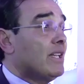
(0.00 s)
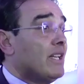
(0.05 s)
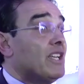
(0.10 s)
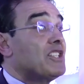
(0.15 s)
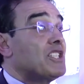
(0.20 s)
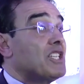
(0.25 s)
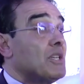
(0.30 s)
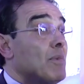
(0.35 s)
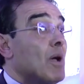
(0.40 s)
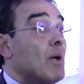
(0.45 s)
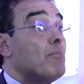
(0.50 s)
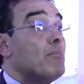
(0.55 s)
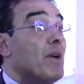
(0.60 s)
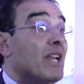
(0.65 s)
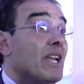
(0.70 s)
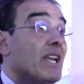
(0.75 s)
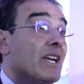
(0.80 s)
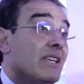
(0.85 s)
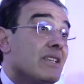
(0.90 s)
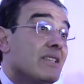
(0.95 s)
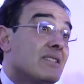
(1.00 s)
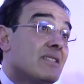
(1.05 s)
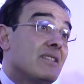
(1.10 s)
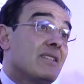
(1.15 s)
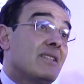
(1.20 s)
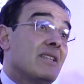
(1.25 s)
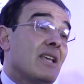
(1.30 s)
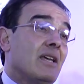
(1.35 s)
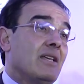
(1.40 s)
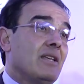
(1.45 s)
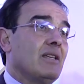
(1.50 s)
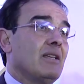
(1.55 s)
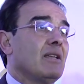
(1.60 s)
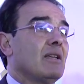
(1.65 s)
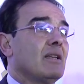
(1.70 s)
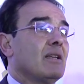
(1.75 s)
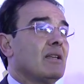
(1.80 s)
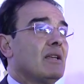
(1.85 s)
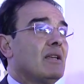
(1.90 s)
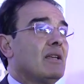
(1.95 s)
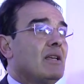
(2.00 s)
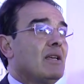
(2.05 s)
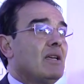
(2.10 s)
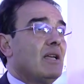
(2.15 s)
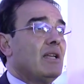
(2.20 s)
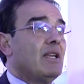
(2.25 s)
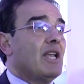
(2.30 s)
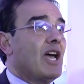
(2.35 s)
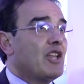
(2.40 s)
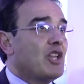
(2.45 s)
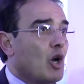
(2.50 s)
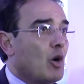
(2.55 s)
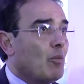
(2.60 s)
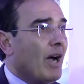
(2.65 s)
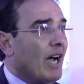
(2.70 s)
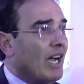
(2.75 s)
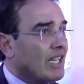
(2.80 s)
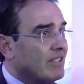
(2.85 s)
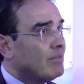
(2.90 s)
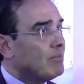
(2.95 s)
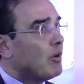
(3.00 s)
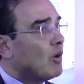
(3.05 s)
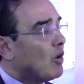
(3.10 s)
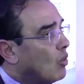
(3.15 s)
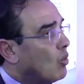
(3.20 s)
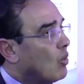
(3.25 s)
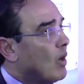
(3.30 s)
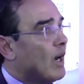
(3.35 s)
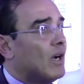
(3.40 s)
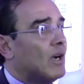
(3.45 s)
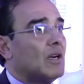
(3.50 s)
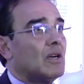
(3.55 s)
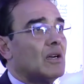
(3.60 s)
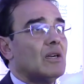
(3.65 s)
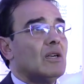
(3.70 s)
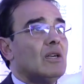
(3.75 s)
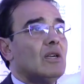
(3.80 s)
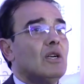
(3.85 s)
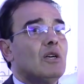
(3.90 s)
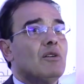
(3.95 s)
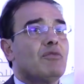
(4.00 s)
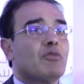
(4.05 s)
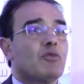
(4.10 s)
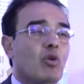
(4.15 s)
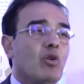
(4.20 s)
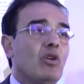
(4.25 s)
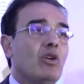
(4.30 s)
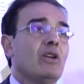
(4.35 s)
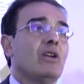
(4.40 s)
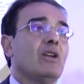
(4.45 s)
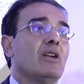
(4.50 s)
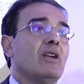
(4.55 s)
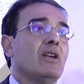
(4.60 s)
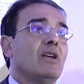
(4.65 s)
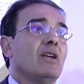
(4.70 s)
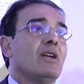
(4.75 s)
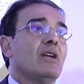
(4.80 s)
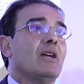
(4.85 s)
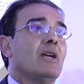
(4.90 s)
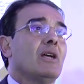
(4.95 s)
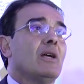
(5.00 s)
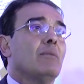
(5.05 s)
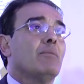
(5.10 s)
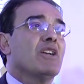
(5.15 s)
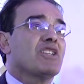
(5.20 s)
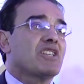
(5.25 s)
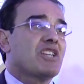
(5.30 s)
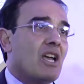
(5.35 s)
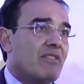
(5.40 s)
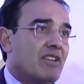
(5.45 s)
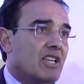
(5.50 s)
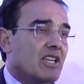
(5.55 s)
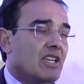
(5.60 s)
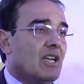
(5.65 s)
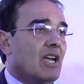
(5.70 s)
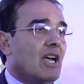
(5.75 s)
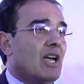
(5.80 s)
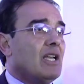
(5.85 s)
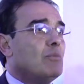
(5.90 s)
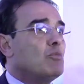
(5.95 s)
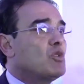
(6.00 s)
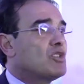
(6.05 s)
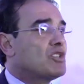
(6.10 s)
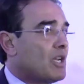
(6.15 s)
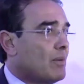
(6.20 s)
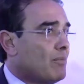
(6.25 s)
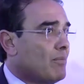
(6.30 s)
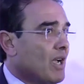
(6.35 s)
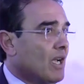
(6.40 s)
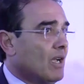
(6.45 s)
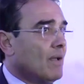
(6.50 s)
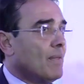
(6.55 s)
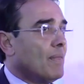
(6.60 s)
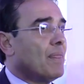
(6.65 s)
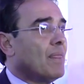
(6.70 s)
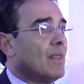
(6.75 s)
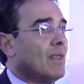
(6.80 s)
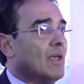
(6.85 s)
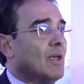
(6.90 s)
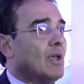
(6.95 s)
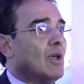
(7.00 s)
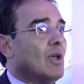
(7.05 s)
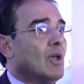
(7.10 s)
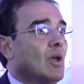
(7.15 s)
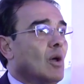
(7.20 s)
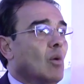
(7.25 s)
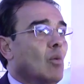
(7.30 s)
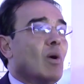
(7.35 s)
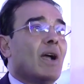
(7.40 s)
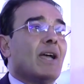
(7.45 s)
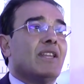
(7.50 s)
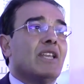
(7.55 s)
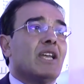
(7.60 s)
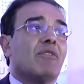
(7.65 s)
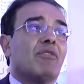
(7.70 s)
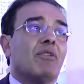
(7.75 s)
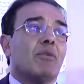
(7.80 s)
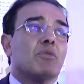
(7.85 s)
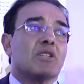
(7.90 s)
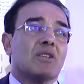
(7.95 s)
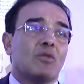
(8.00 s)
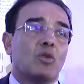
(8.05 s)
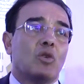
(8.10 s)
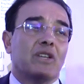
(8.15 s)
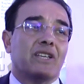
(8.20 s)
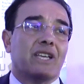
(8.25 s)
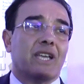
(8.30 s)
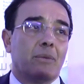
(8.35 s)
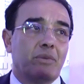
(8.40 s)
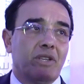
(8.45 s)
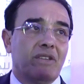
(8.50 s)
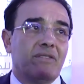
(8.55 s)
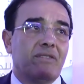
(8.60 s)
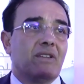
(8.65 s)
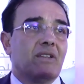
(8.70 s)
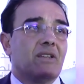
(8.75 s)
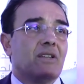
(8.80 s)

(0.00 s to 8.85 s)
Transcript: الاهتمام ملكي استثنائي لأنهم حاضرين بقوة في كل مشاريع المجتمع وكذلك في المشروع الكبير